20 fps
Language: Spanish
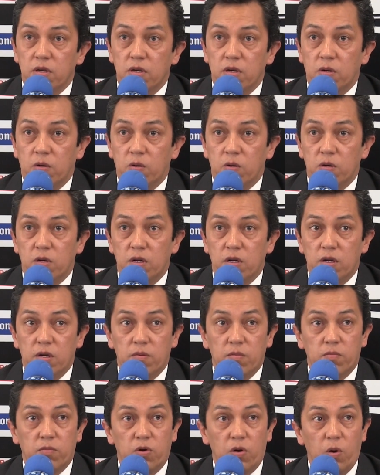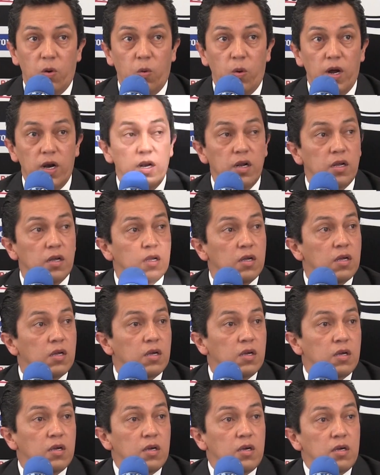y con, eh, por lo cual
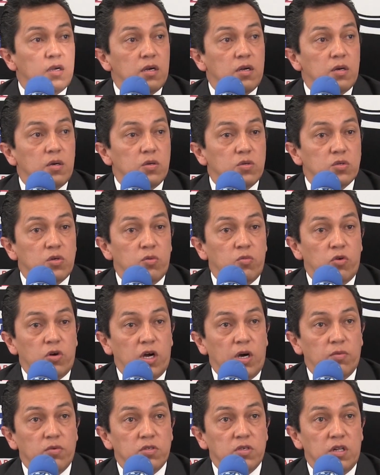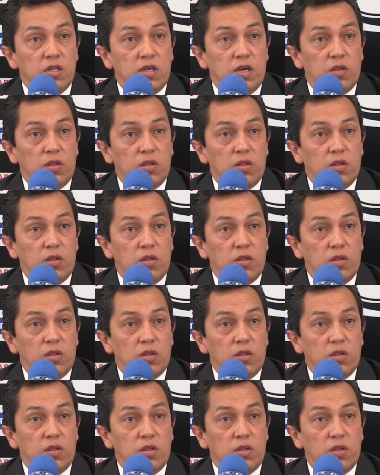los convocamos el